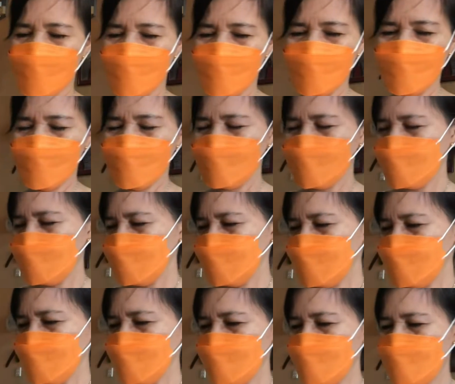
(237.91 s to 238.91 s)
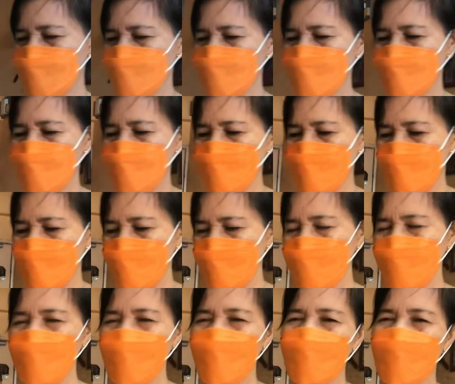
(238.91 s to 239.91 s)
yung ano niya,
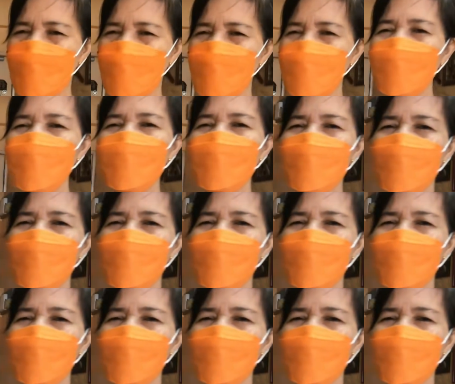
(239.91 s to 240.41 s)
Ganon